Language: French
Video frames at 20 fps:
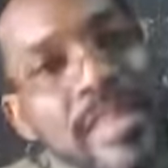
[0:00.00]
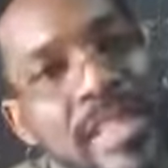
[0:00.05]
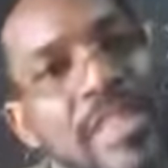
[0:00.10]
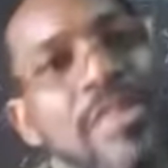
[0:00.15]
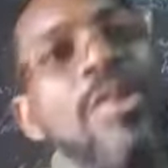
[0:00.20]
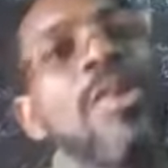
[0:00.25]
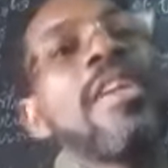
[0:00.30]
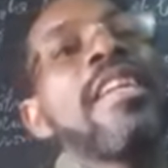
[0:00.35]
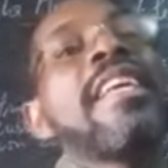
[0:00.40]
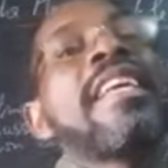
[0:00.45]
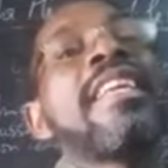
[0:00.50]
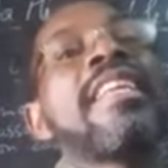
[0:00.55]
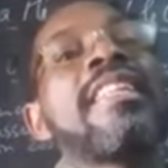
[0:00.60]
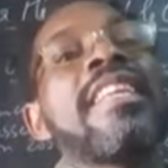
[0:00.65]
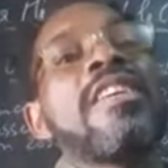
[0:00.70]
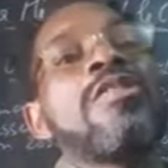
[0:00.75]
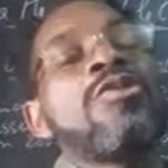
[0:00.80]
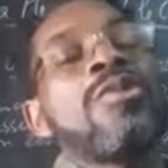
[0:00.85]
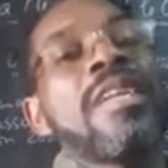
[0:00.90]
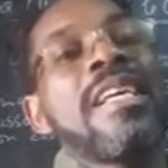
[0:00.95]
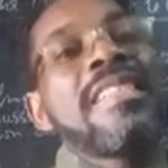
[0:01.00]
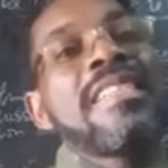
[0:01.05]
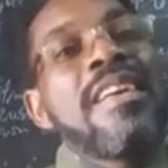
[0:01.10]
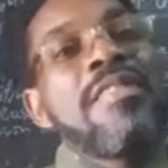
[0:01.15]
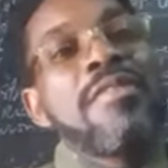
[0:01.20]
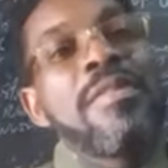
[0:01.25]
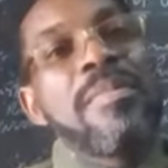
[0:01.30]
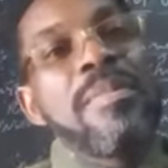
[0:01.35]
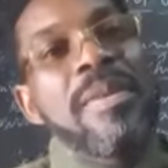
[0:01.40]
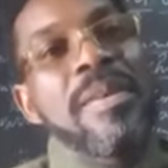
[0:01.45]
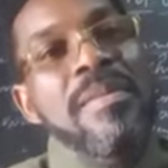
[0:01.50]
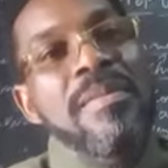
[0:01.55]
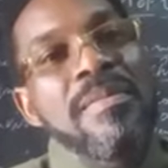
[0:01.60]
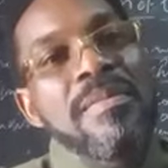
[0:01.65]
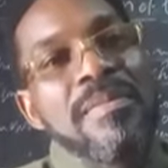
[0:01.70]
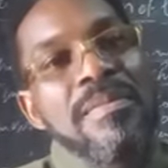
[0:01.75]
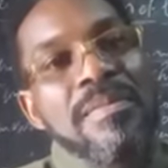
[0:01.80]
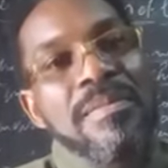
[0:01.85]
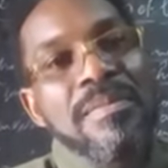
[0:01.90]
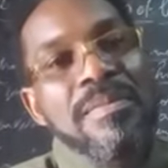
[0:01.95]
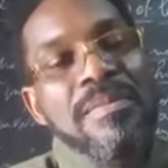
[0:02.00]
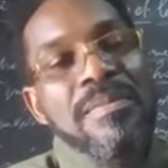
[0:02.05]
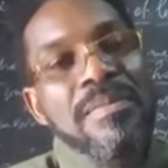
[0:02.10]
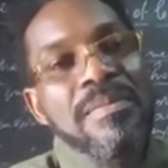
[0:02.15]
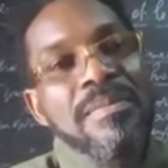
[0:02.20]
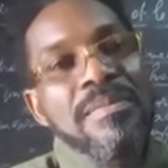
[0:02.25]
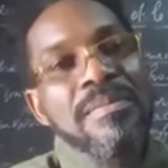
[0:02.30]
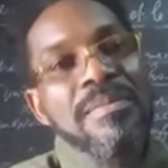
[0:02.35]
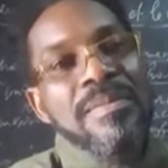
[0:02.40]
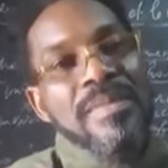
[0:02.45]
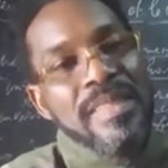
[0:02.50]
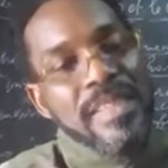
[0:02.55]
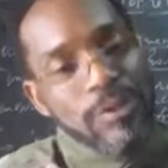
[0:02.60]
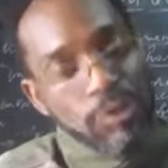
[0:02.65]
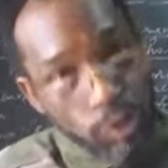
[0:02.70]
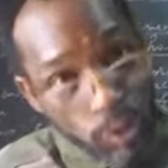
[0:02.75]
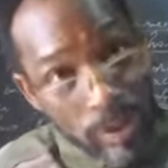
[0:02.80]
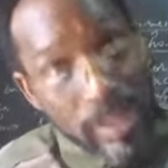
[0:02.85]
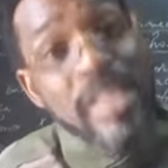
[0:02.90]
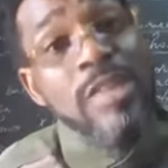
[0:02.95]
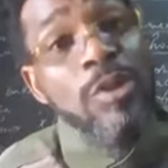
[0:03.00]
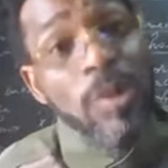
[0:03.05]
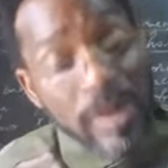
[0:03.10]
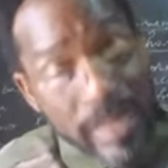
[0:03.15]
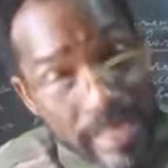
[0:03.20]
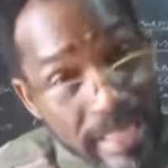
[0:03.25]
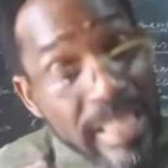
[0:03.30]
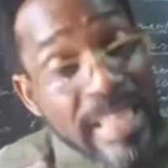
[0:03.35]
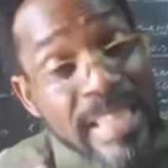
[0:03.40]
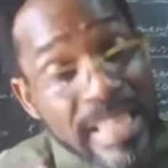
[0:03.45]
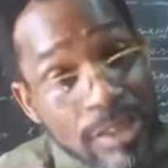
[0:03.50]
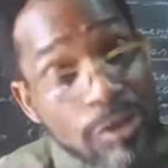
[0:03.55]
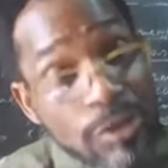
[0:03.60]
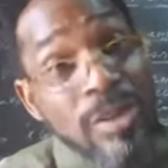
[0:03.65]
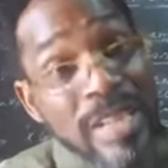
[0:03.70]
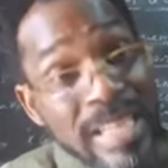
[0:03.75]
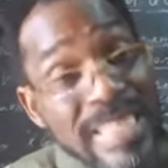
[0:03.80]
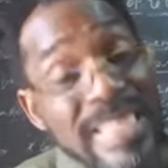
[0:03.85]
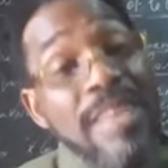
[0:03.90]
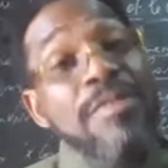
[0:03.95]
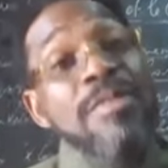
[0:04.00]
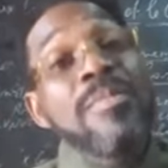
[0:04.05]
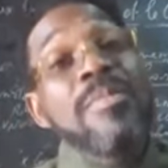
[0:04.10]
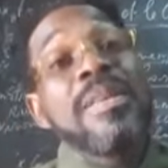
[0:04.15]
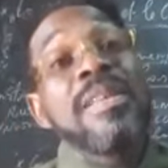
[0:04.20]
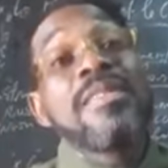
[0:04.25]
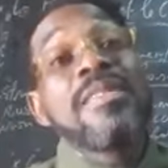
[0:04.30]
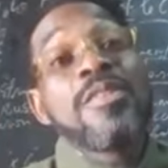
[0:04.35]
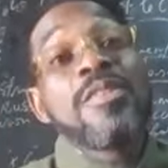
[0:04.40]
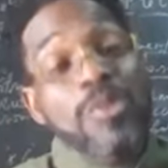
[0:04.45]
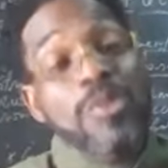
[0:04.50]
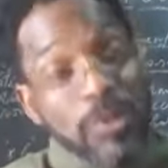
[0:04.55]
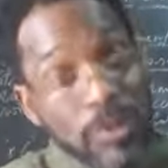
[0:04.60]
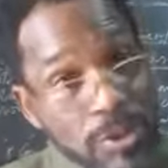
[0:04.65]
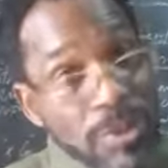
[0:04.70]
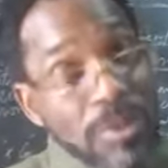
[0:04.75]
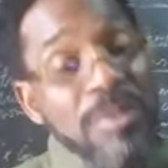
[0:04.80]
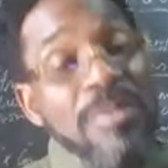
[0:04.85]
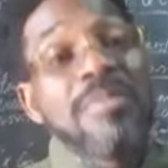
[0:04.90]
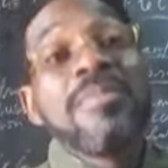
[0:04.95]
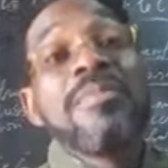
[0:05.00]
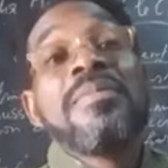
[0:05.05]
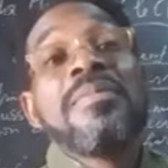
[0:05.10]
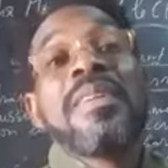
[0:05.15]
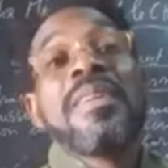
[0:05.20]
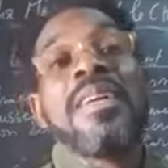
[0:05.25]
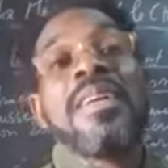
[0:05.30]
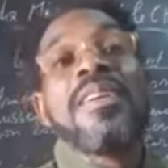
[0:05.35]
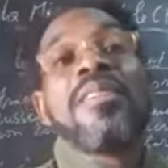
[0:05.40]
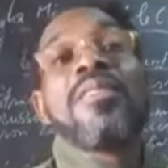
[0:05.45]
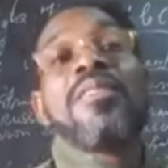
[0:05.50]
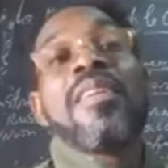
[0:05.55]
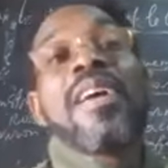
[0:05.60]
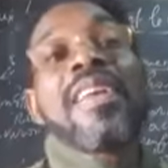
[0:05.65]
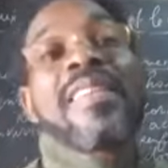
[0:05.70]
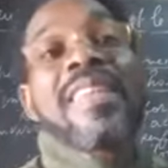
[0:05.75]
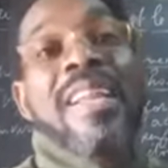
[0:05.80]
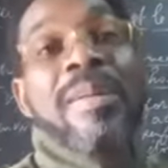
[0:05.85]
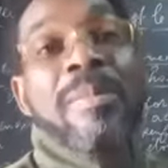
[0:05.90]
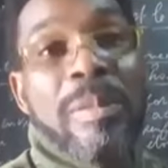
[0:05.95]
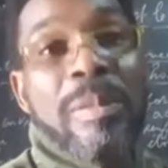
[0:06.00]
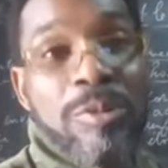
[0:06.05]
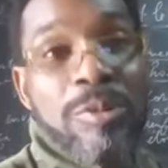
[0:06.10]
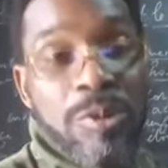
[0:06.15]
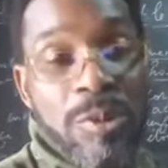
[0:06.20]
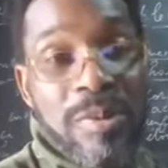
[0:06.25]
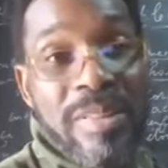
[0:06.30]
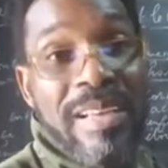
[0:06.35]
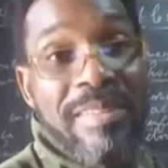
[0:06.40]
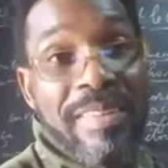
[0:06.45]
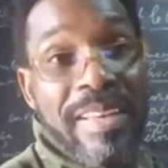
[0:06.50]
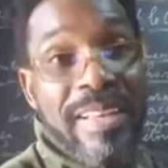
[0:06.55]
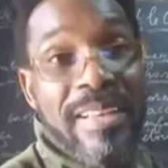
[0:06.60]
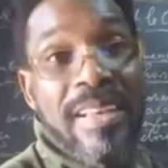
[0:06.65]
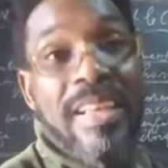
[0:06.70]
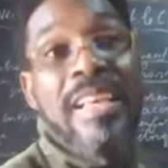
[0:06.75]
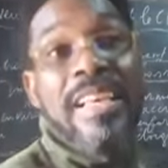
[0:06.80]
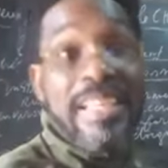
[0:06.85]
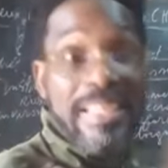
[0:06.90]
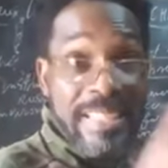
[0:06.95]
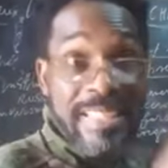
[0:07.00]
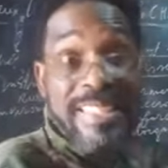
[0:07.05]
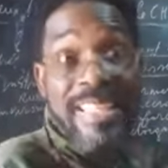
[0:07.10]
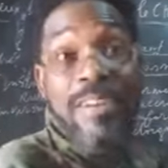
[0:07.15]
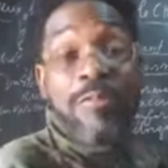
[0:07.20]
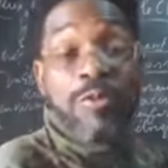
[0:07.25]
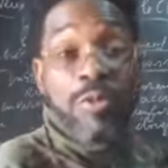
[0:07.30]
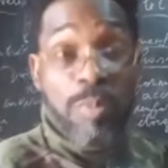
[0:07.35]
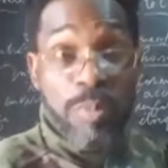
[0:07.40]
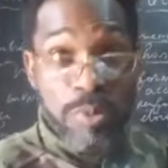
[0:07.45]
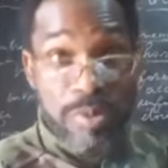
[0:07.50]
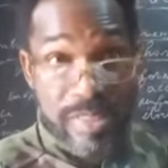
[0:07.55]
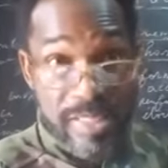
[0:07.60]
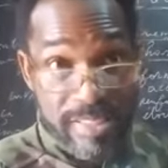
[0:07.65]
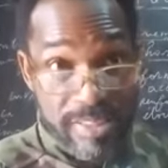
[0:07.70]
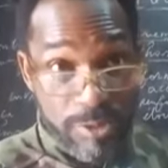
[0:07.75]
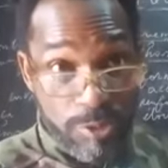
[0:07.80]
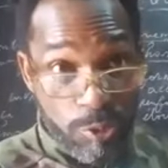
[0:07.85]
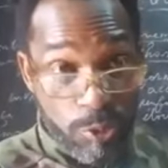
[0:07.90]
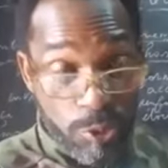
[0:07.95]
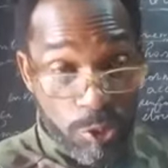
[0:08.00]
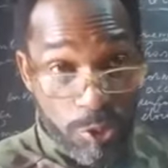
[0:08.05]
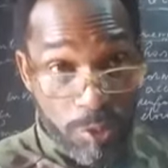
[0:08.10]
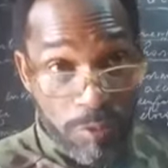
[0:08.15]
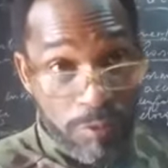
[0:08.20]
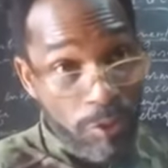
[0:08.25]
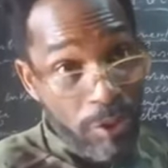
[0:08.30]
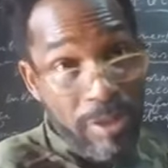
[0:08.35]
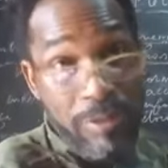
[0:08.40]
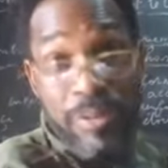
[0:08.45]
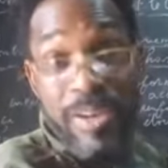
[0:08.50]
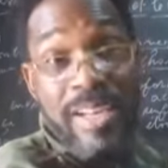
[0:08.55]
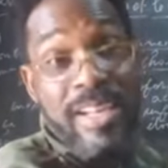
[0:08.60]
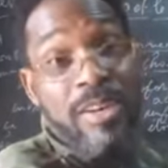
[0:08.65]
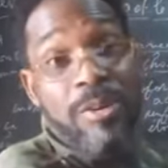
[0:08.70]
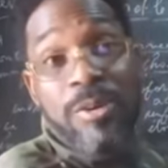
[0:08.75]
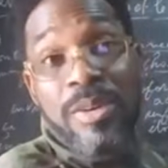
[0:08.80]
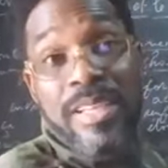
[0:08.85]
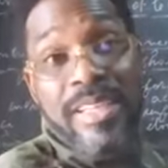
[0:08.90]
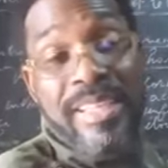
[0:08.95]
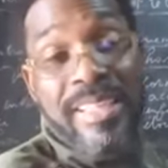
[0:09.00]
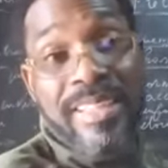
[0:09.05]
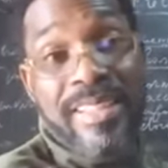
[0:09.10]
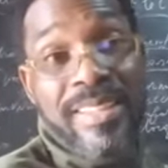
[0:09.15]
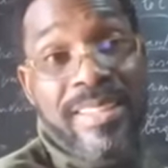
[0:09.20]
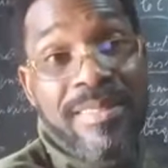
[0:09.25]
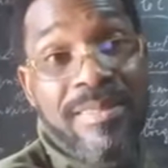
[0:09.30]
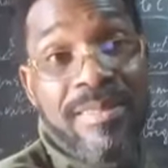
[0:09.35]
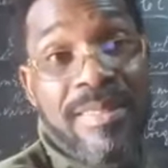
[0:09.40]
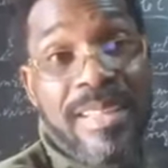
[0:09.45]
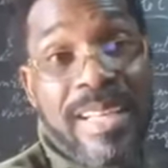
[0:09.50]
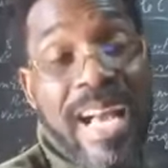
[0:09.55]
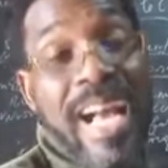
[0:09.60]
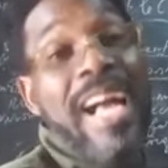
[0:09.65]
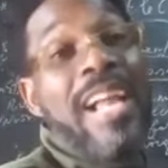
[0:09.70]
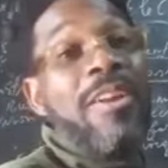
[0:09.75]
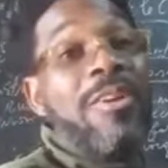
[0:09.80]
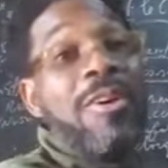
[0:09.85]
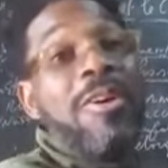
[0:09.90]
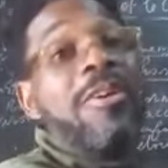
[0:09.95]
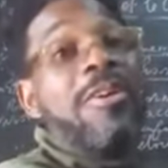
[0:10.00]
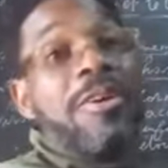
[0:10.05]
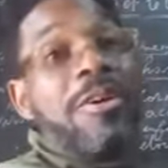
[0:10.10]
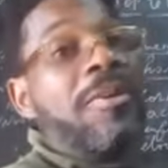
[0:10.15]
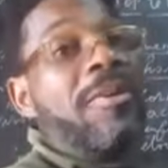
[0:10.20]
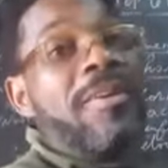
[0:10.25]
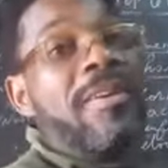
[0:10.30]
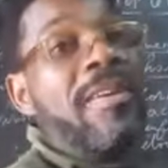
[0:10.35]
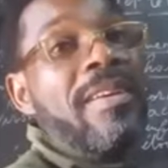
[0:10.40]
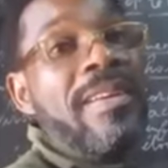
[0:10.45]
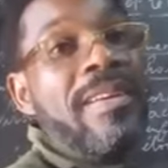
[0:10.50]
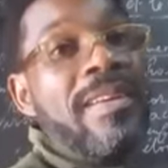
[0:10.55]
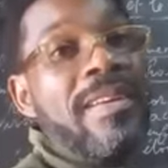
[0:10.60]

Ils ont liquidé Jonas Savimbi. Ils ont liquidé Jonas Savimbi. Ce sont eux. Vous voyez, c'est la même chose avec. Ils savent où Bozizé se trouve, donc ils vont aller le liquider. Alors que